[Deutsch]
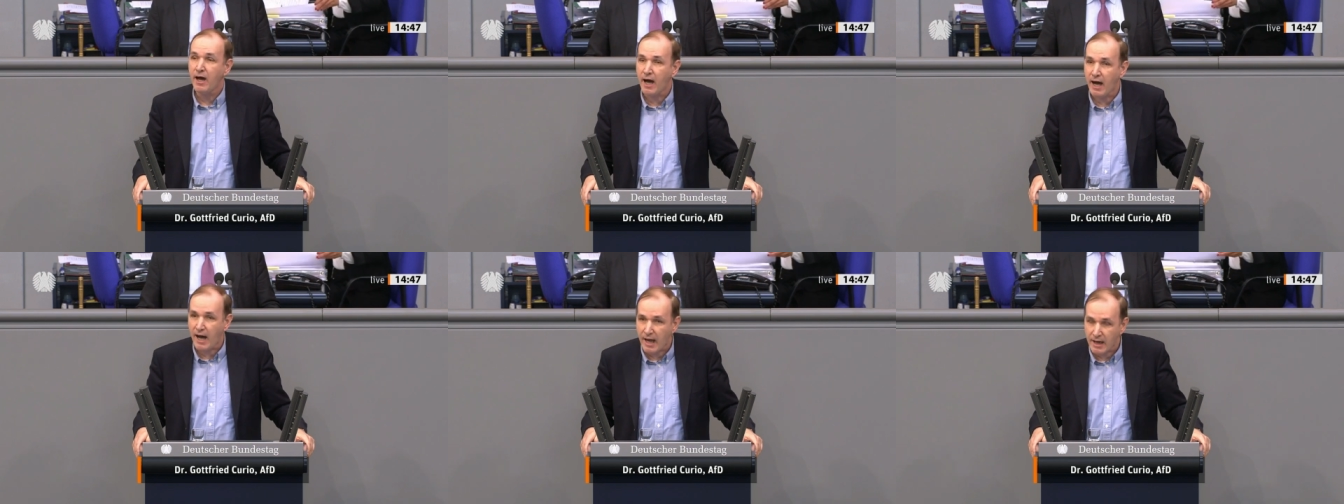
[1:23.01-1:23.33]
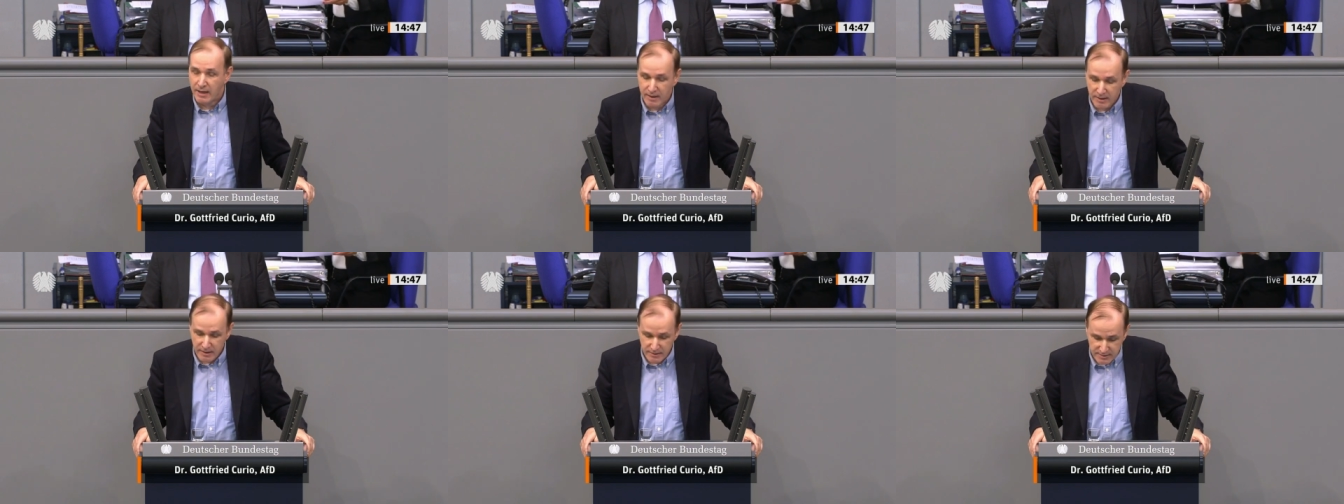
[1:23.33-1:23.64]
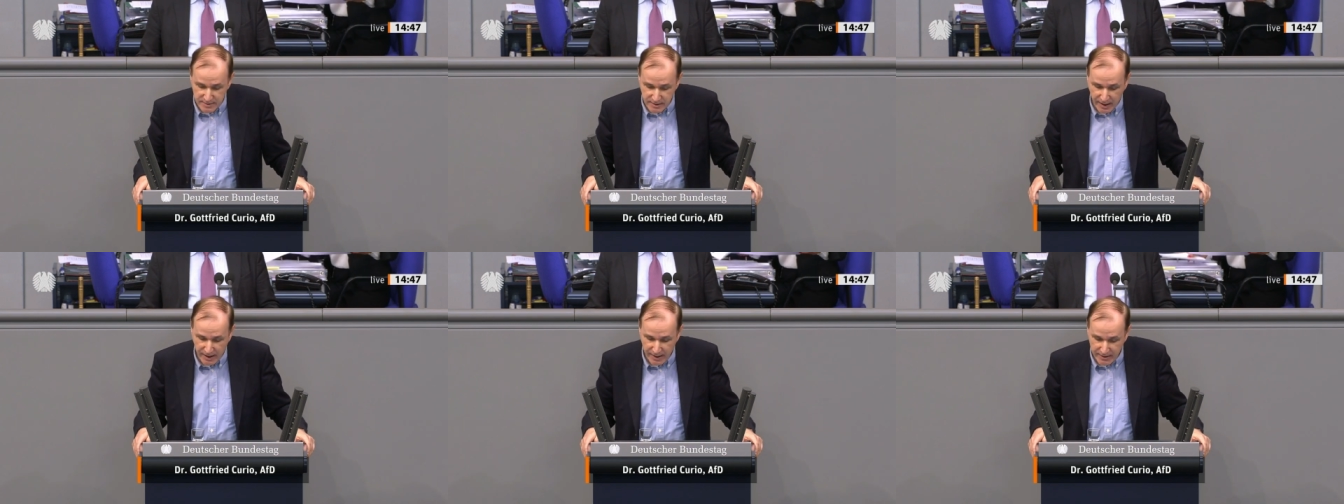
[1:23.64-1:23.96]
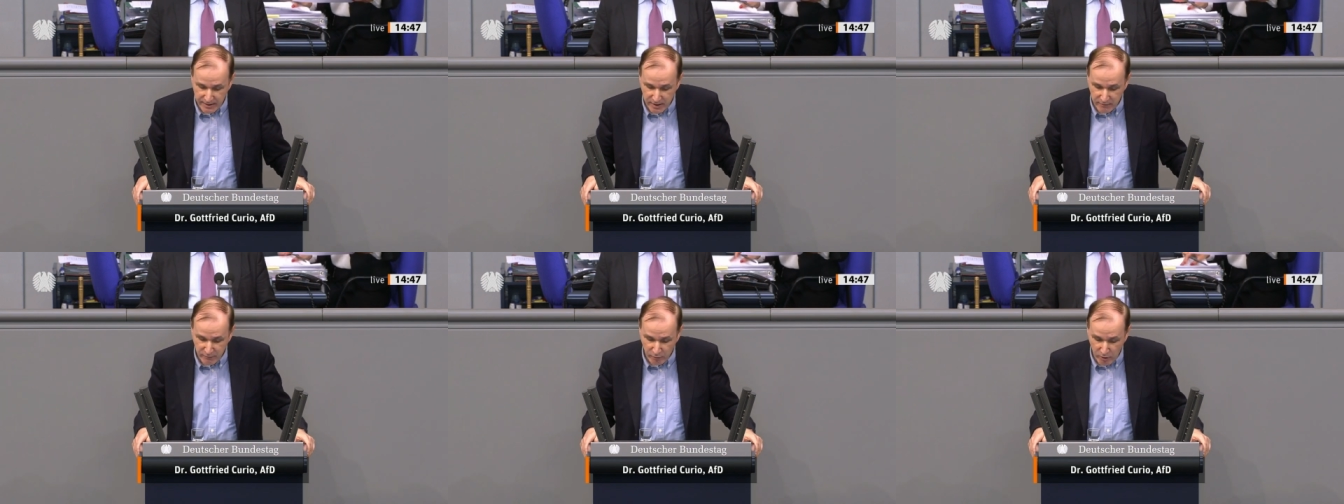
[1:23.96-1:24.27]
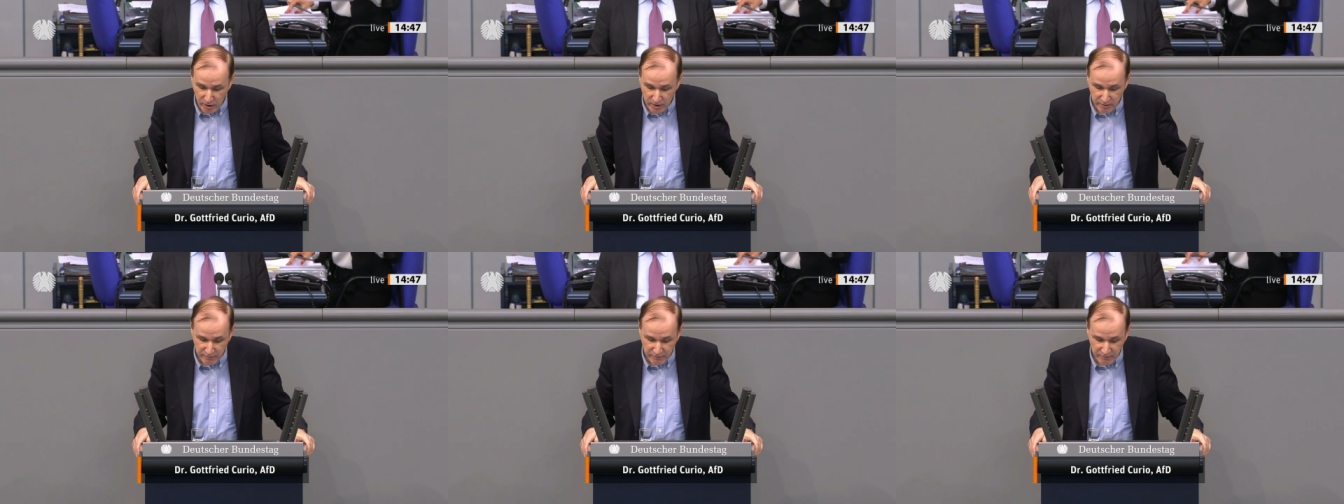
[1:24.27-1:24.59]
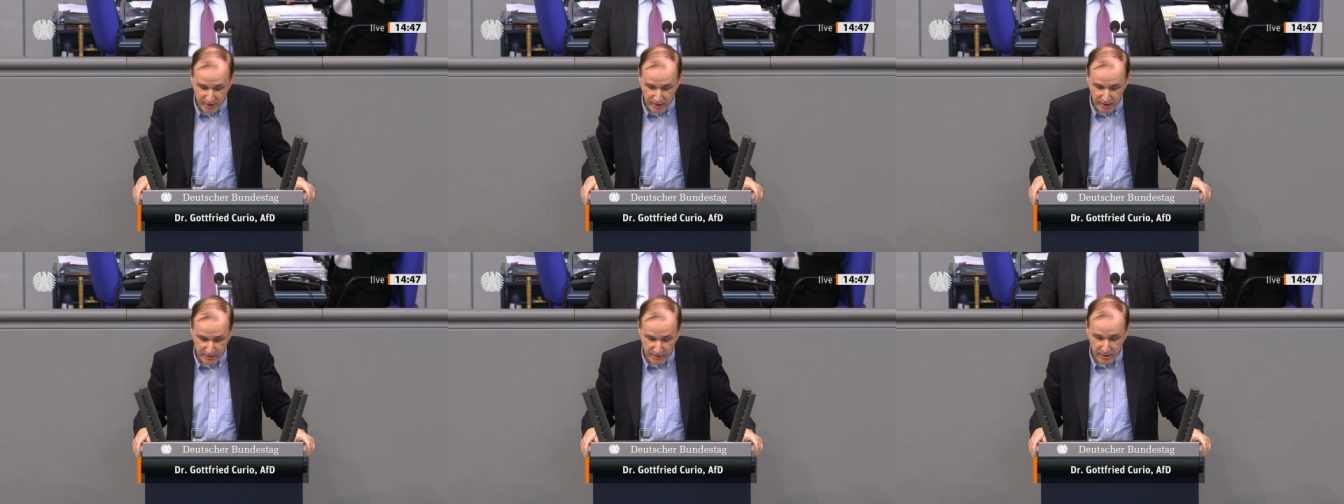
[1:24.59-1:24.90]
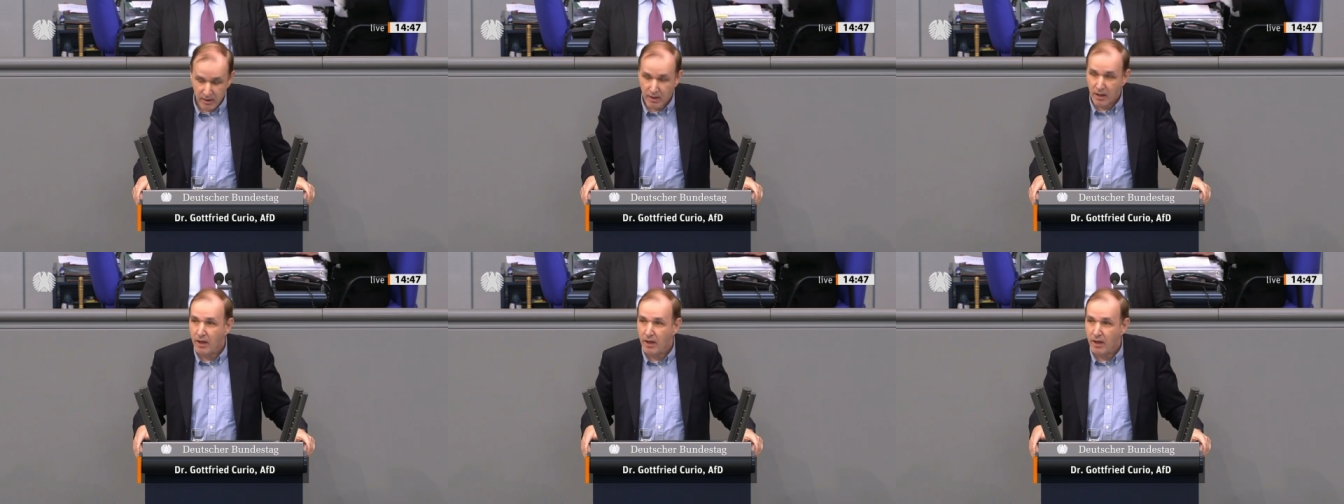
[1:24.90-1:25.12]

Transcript: Alles eitel Wohlgefallen.